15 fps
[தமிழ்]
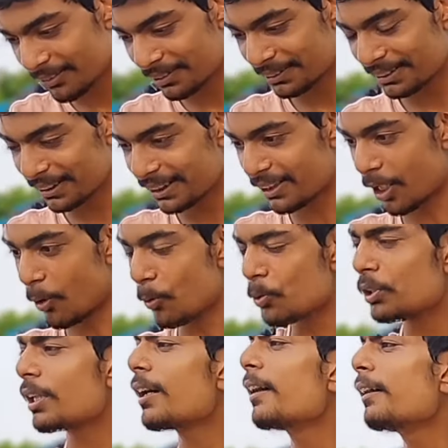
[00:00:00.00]
வருது
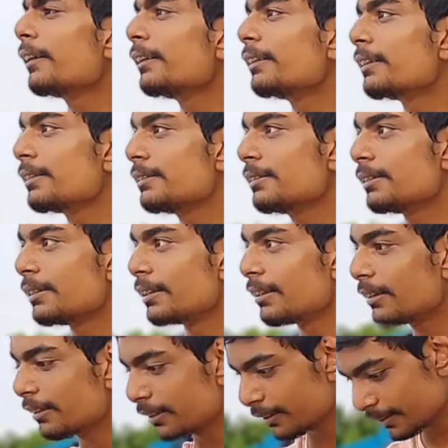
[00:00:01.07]
அவுட்டாக என்னன்னு
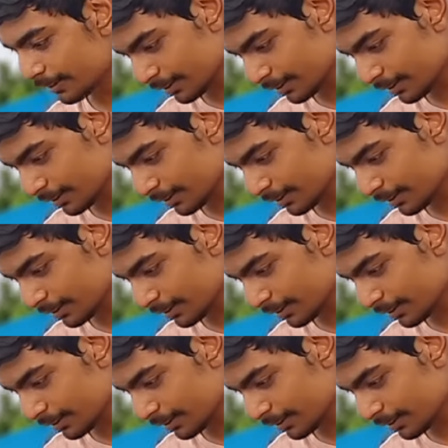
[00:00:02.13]
தெரியல